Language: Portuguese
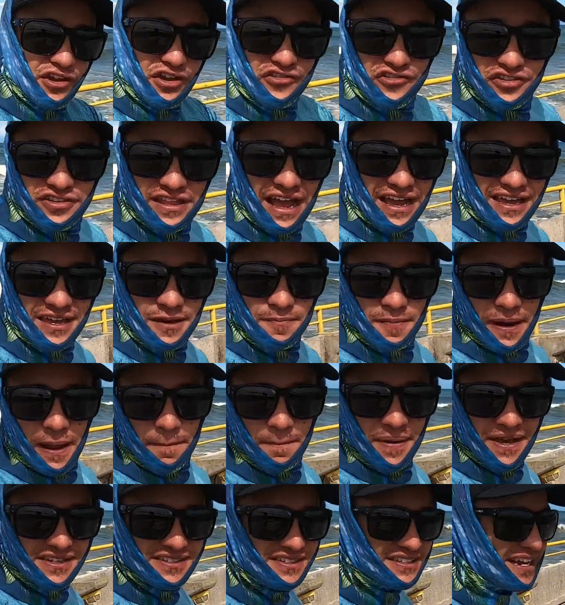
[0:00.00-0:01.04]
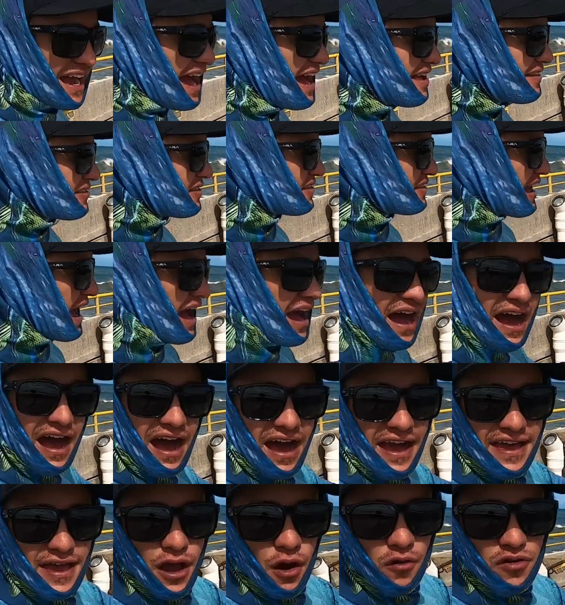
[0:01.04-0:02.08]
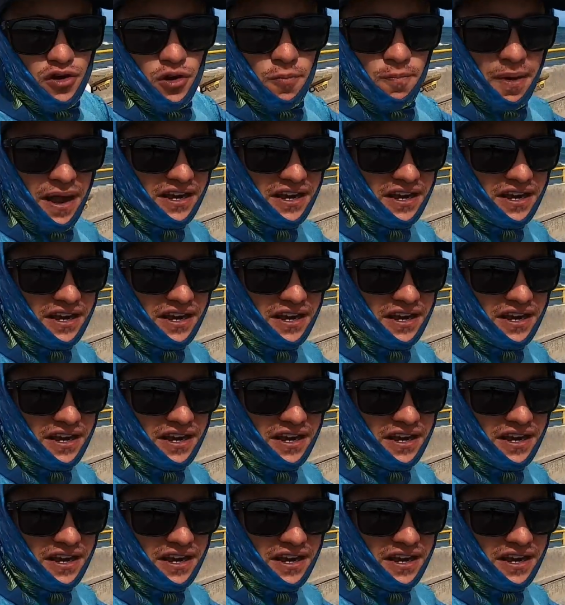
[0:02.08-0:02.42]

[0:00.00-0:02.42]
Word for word: A gente tá aqui para pescar, tá eu e um